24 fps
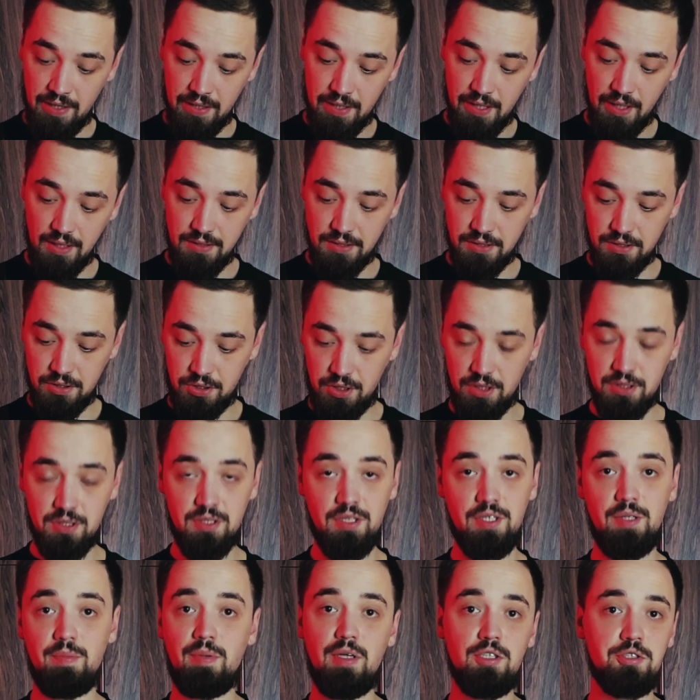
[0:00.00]
я, если честно,
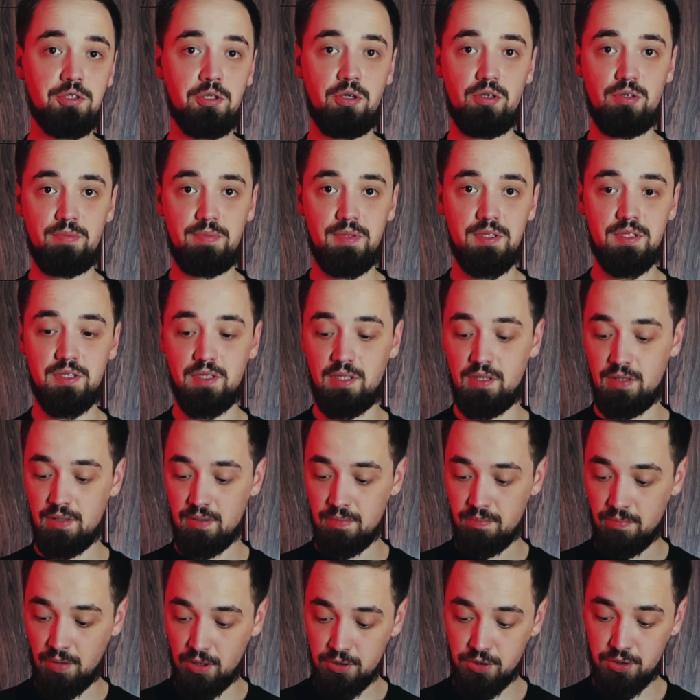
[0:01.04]
небольшой любитель
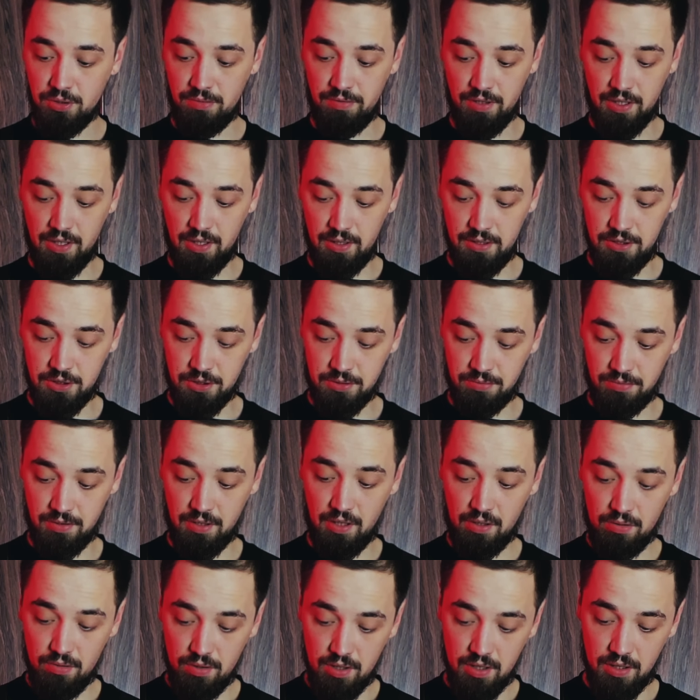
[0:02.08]
большого количества
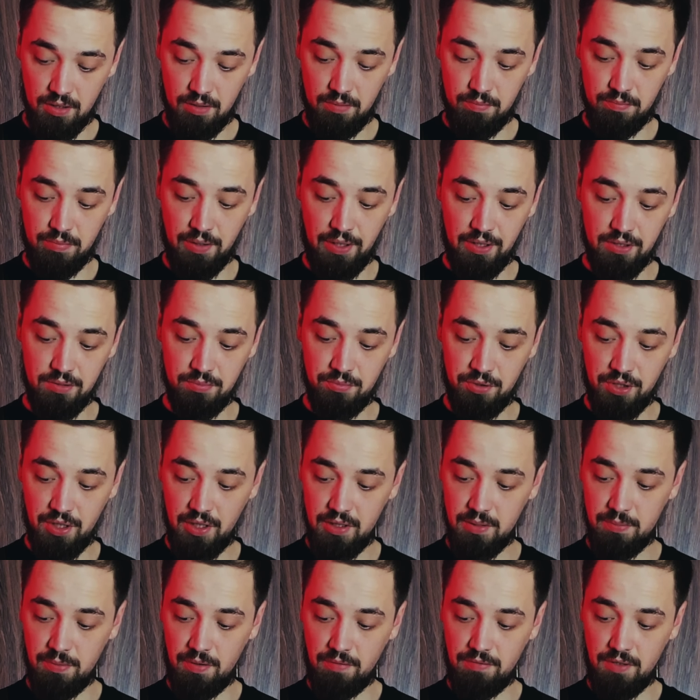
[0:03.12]
гороха, поэтому я
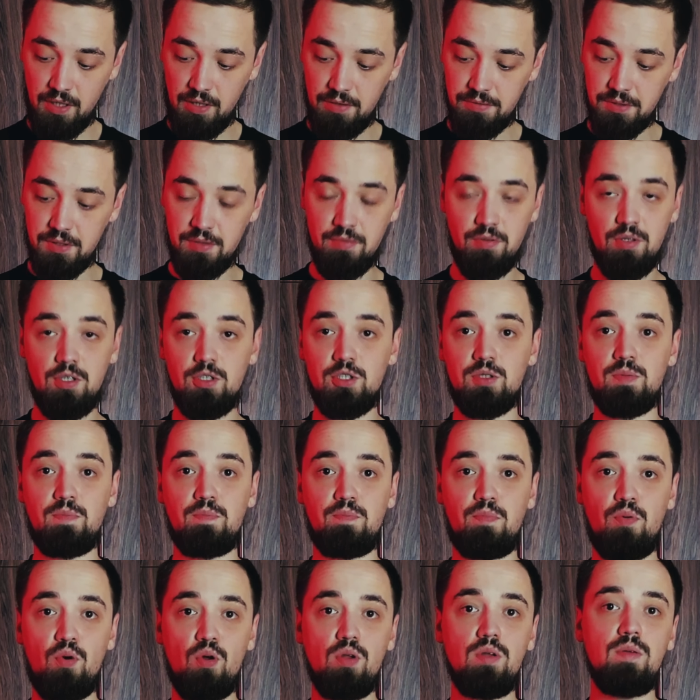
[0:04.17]
добавляю всего лишь
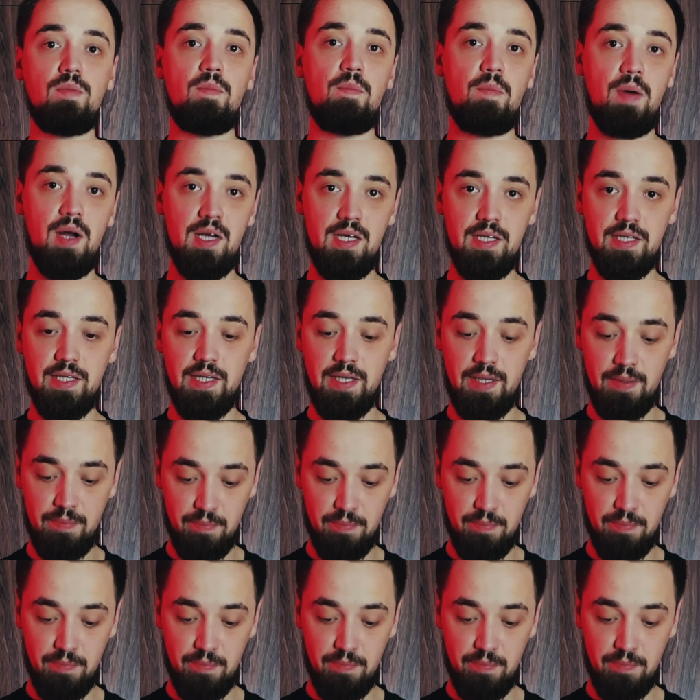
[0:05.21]
пол маленькой